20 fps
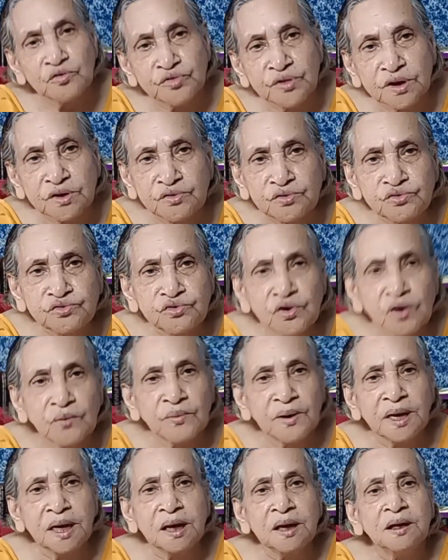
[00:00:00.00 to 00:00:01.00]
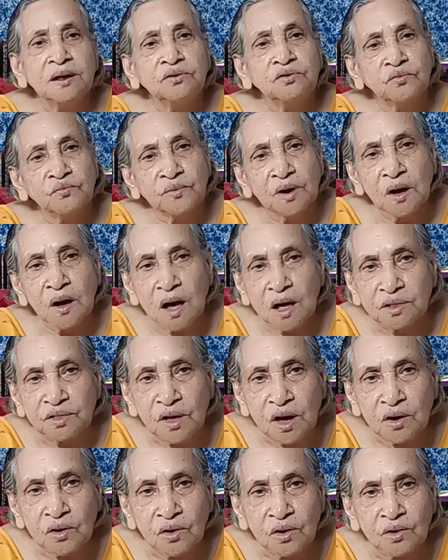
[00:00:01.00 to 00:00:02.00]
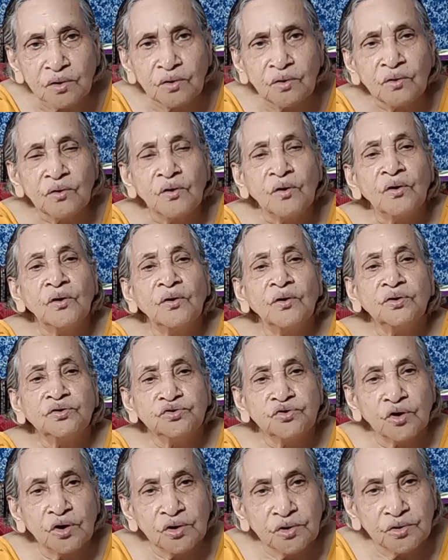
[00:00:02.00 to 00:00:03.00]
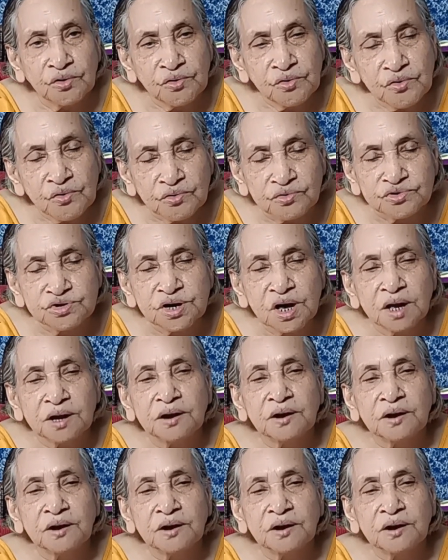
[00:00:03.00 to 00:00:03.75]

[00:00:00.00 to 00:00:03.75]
থেকো সবাই খাওয়া দাওয়া করো জয়গুলো অনুসার